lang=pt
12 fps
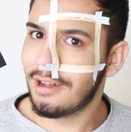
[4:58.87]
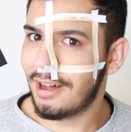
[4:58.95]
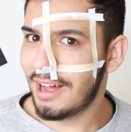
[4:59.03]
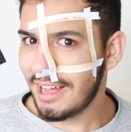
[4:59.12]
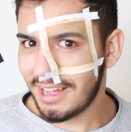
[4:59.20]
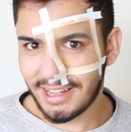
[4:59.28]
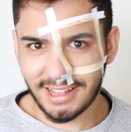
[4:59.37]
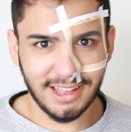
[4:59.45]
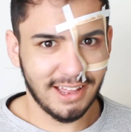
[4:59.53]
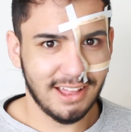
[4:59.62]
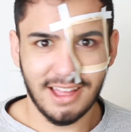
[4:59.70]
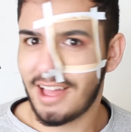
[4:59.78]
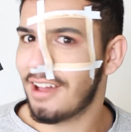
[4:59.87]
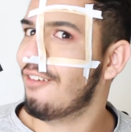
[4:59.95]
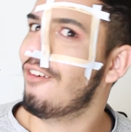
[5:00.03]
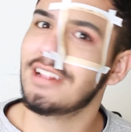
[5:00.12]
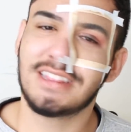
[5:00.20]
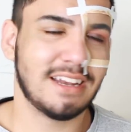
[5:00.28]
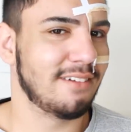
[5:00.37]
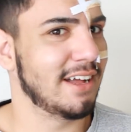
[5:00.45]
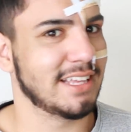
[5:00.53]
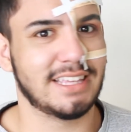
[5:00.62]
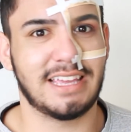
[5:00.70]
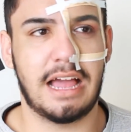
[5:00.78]
Ó! Outra
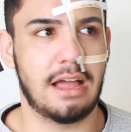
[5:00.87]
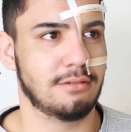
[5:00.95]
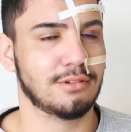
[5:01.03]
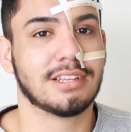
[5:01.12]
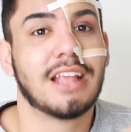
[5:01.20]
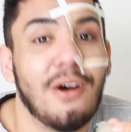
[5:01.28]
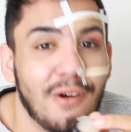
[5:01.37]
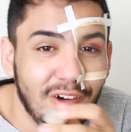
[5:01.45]
magia. Nossa,